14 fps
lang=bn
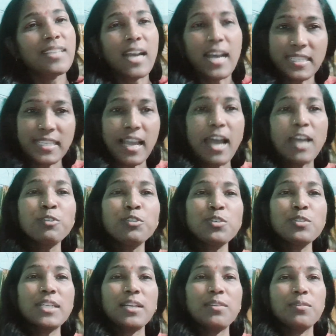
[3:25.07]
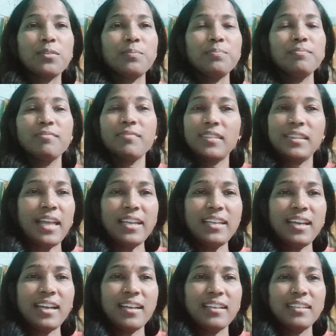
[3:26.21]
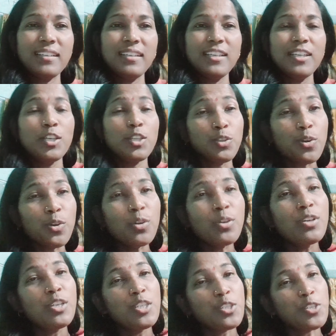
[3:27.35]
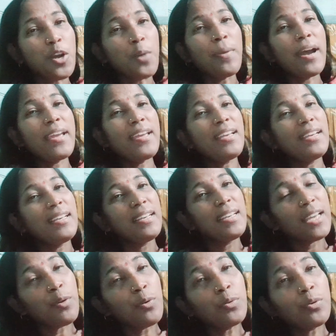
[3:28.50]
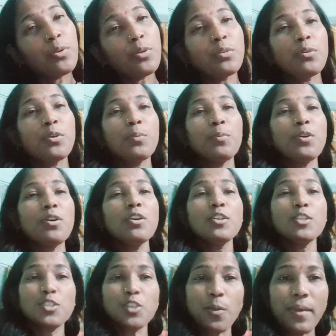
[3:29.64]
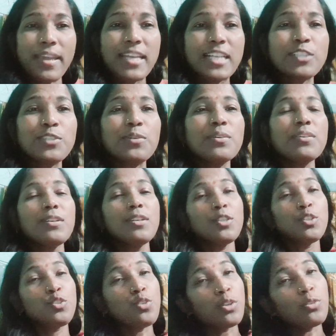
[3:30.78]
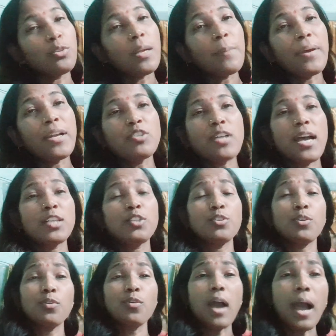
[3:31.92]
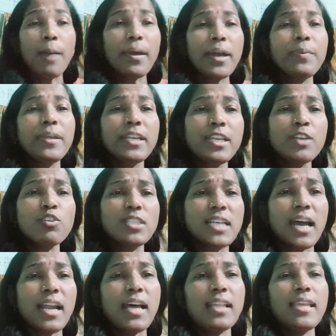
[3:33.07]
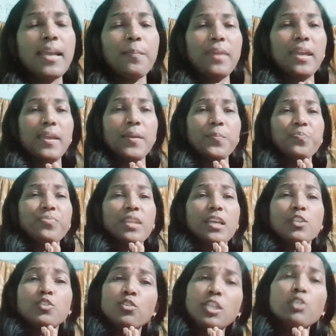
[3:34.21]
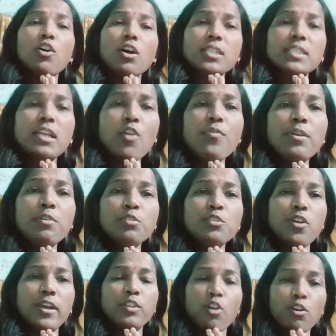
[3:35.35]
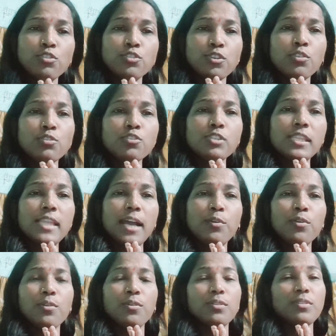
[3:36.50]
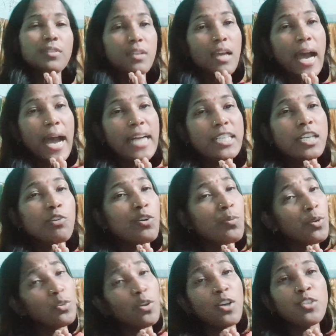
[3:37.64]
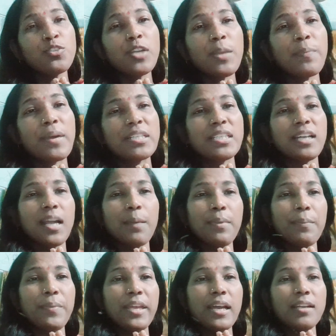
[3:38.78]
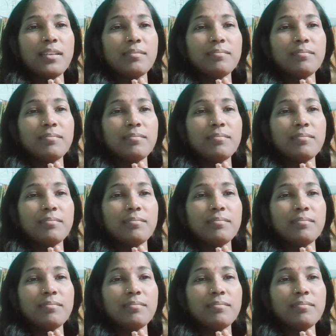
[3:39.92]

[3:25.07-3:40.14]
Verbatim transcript: আজকে আয়ুষও সেরকম তাই না তো সবাইকে অনুরোধ করব সবাই এসো যতটা পারো সাহায্য করো আমার ভিডিও যারা দেখবে যদি দশটাও ভিউজ হয় দশজনও যদি দেখো আশা করবো দশজনই পাশে দাঁড়াবে প্রিয়ার